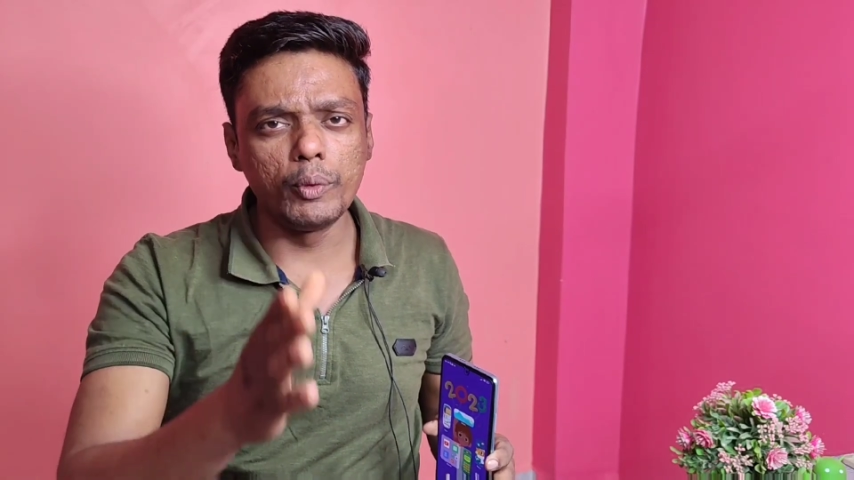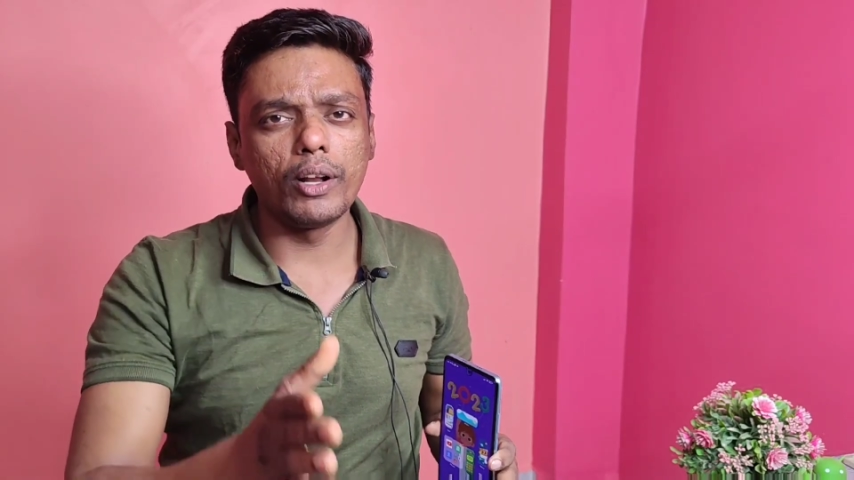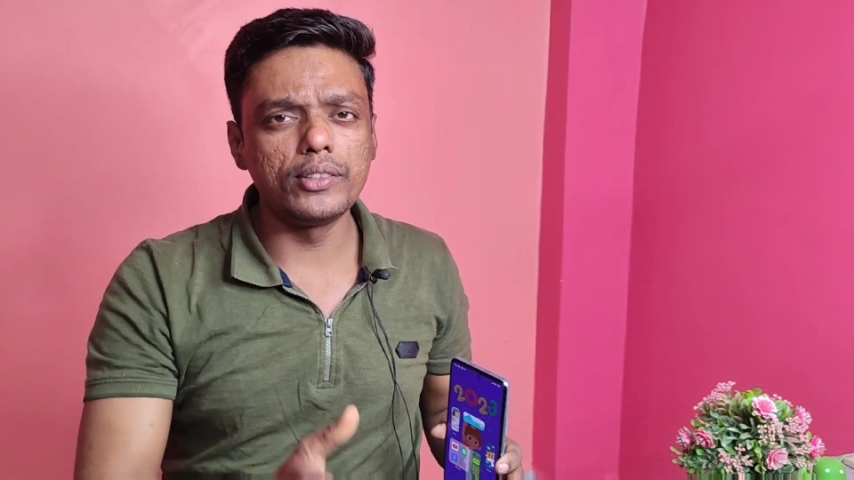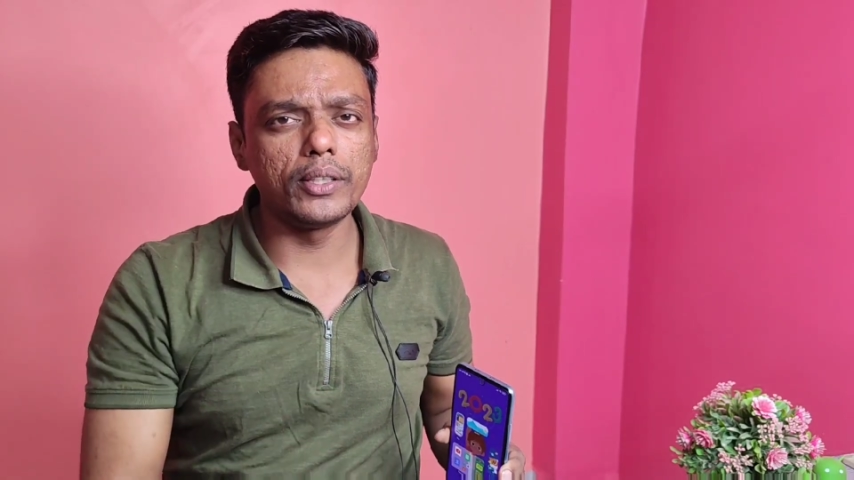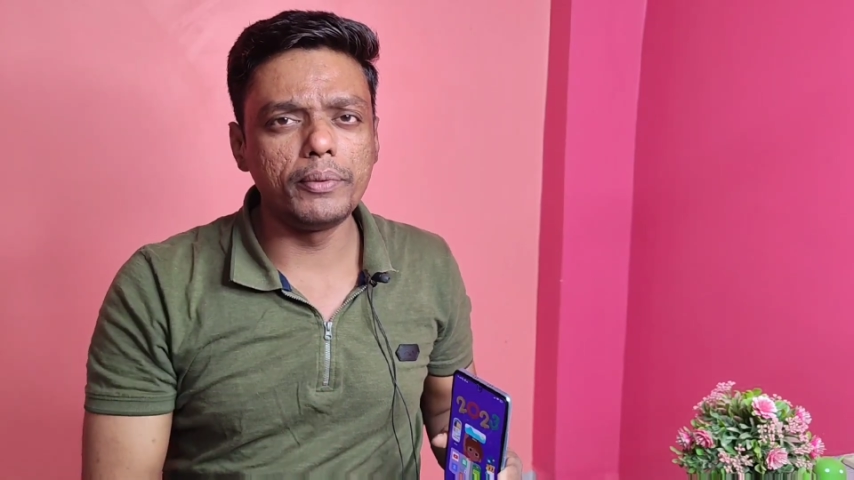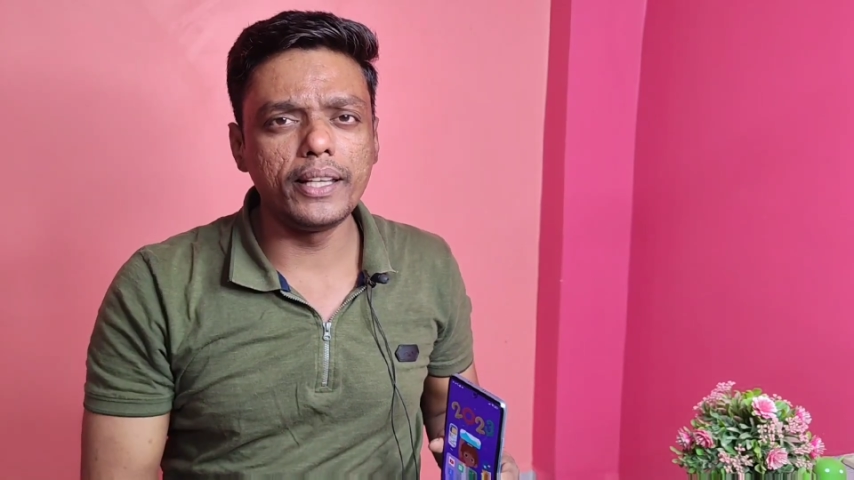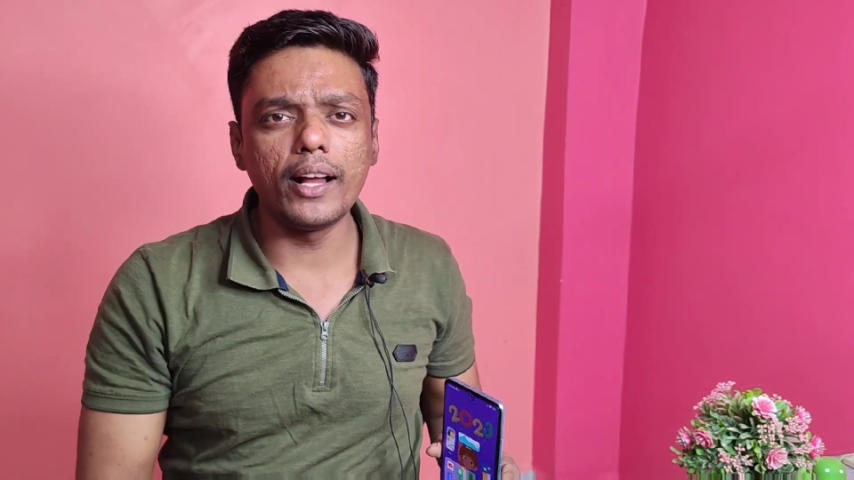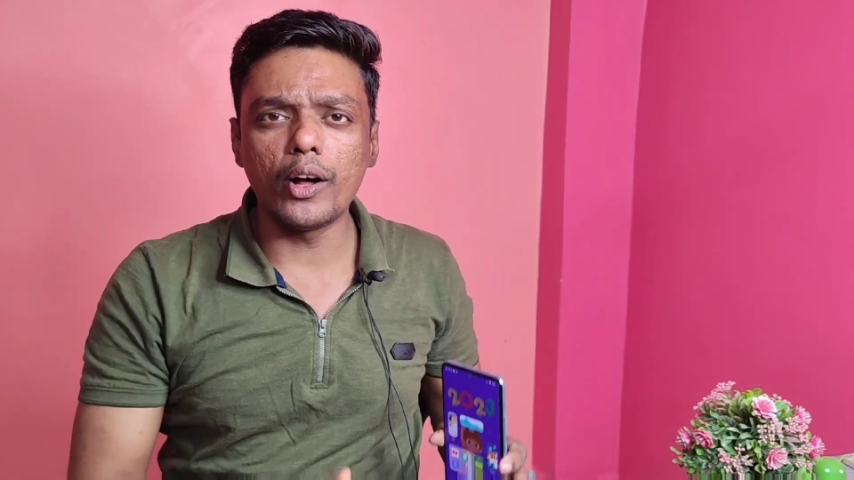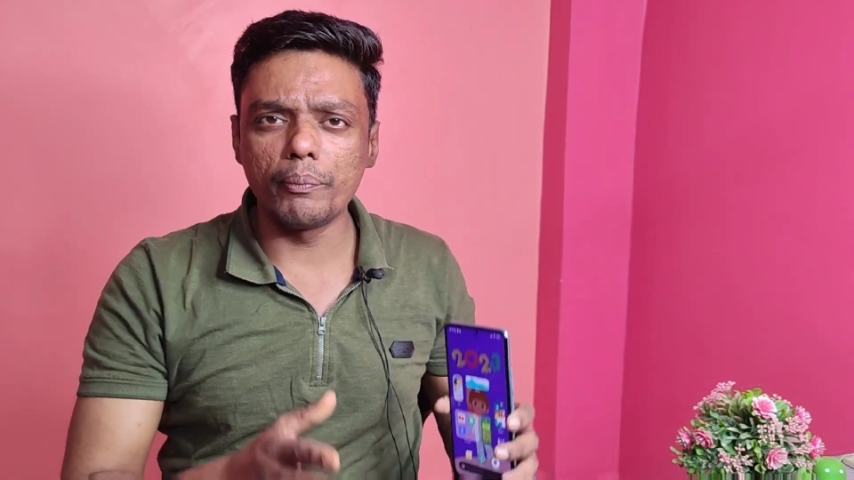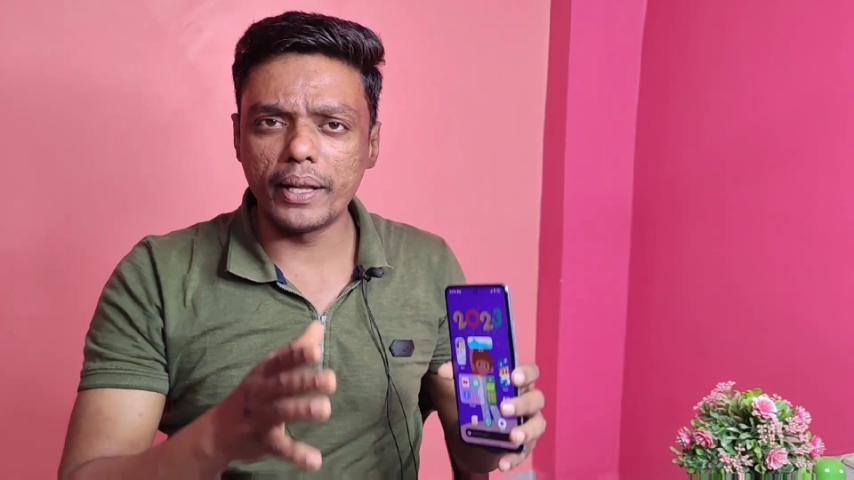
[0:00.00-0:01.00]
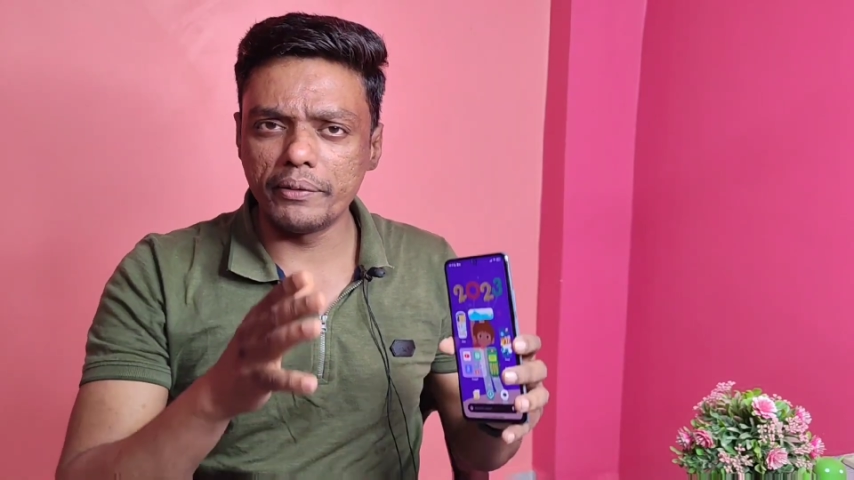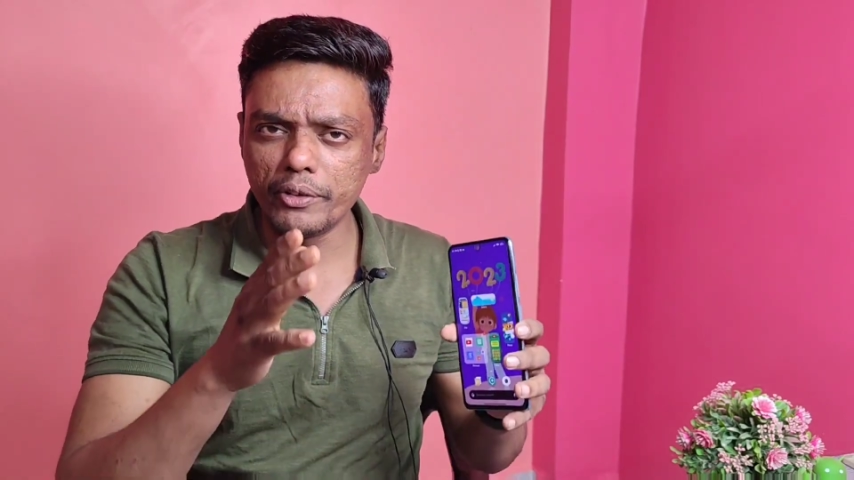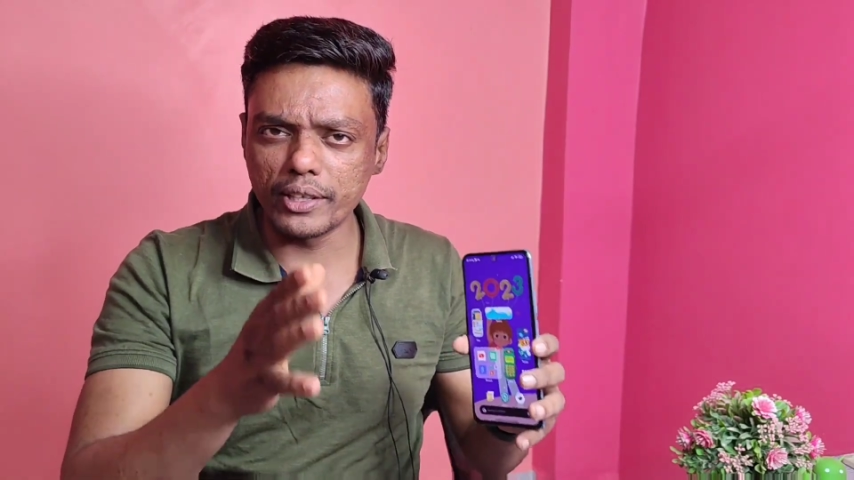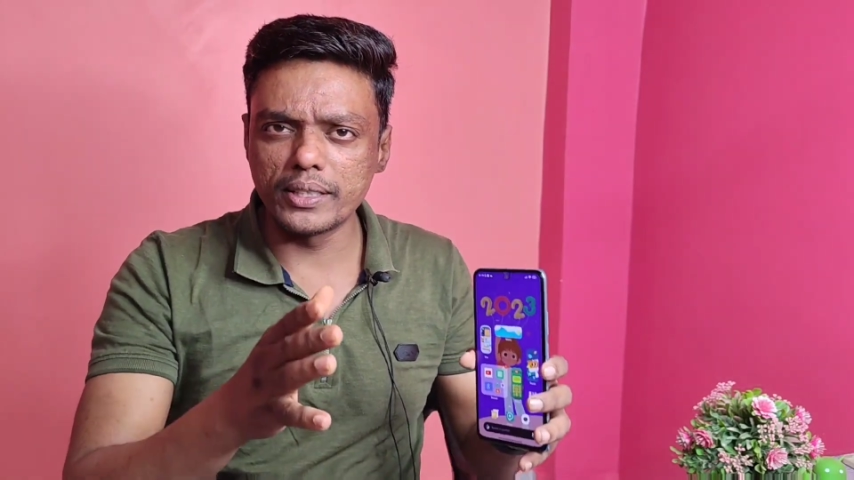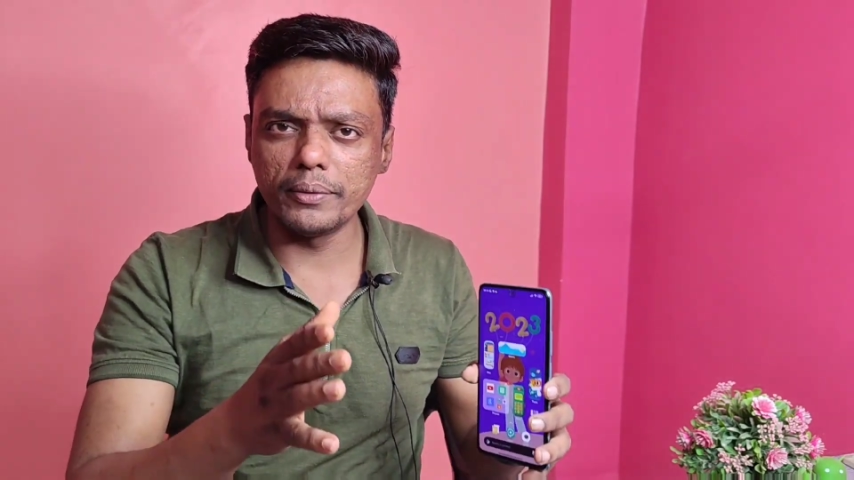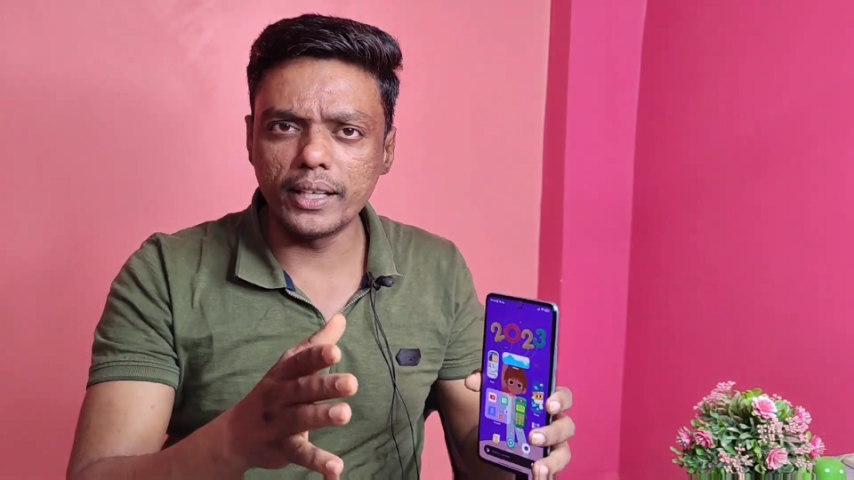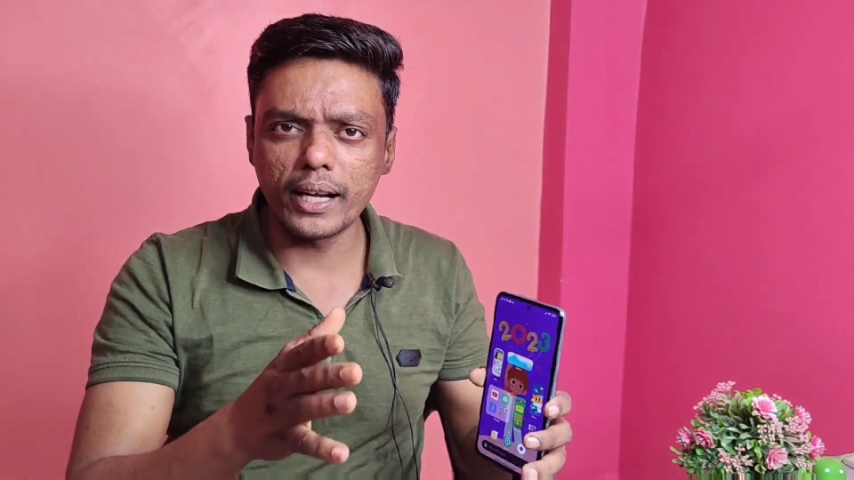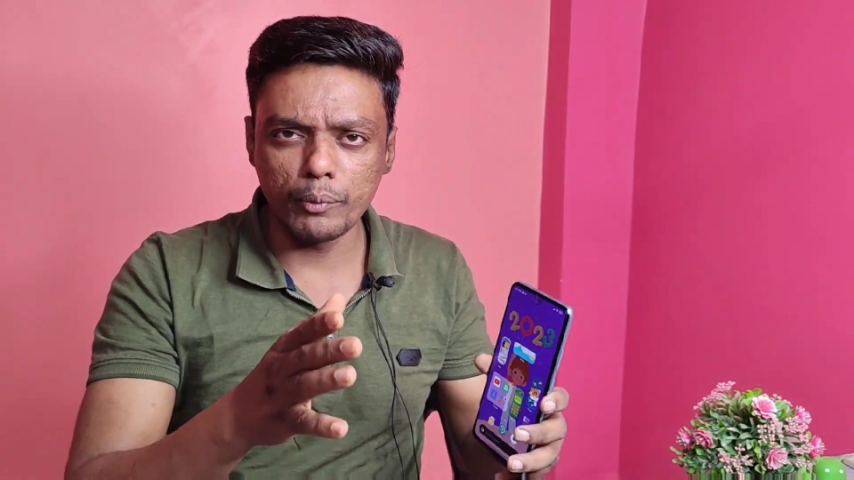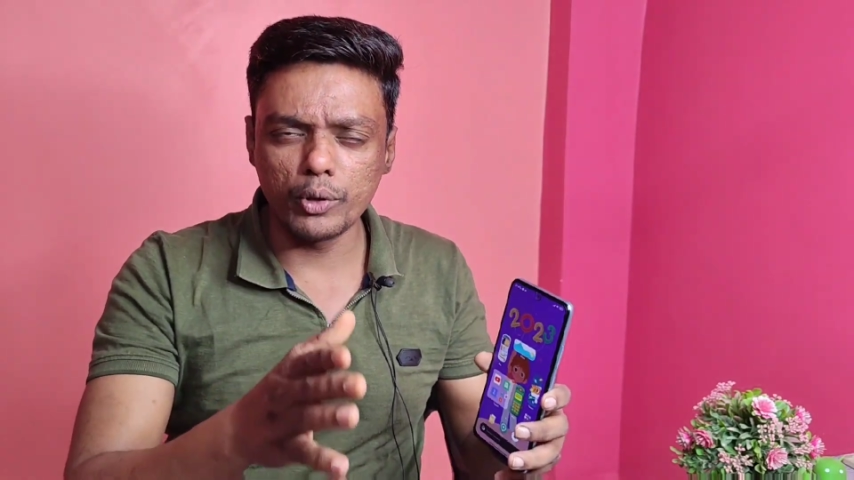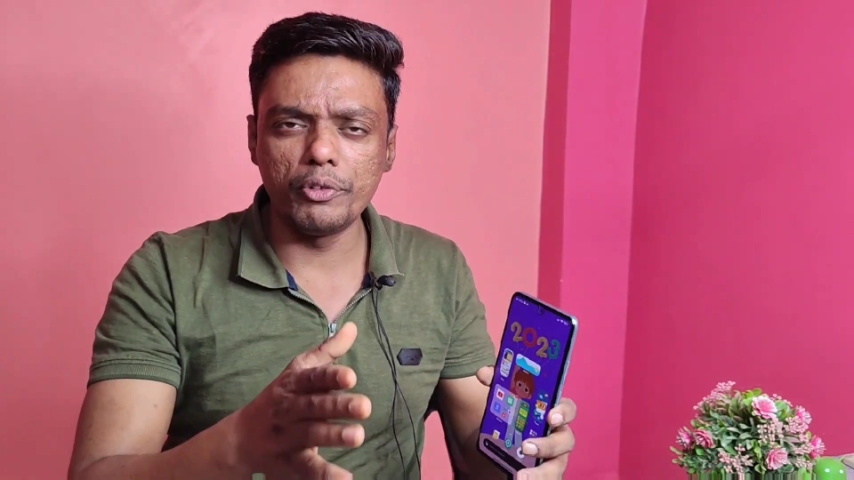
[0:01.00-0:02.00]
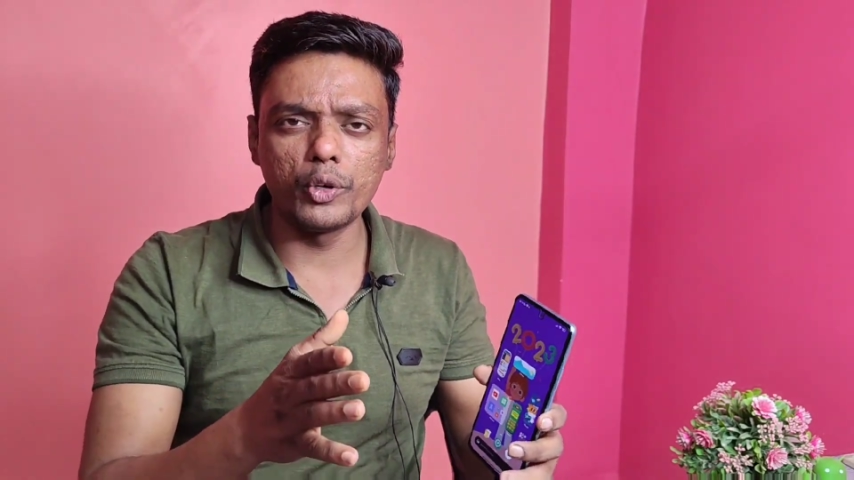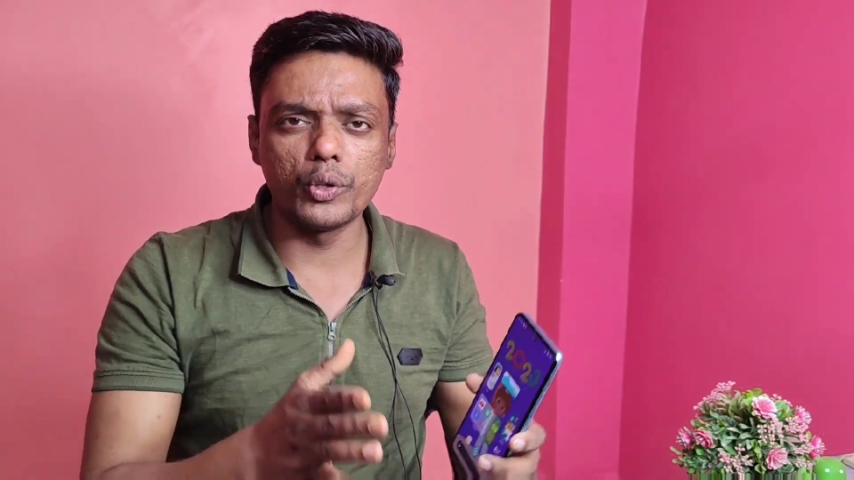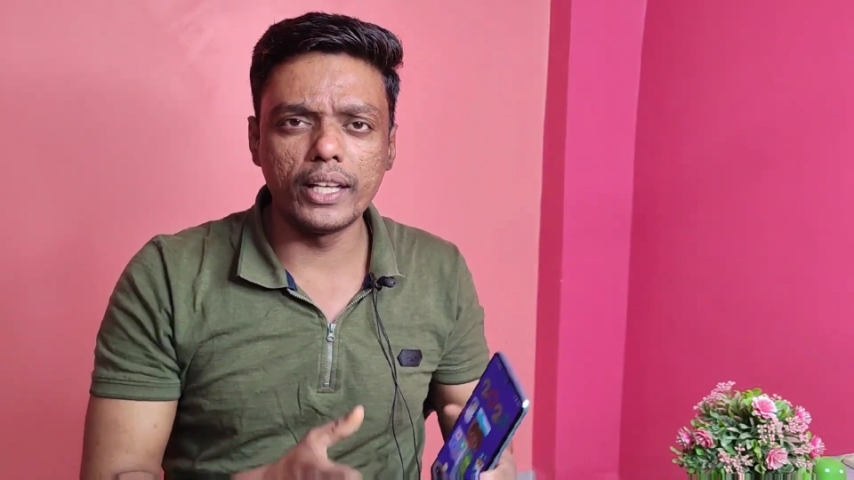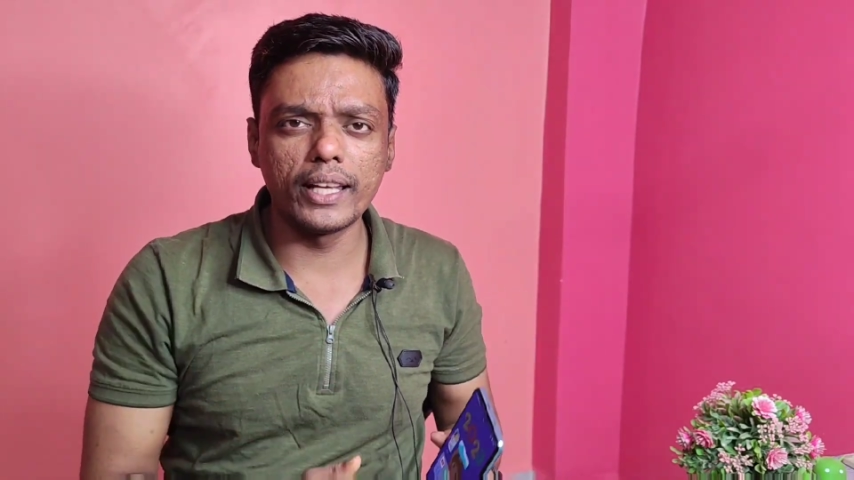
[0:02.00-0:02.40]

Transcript: स्वामी वाले से भी है और मेरे व्यूवर से भी है अगर आप लोग वीडियो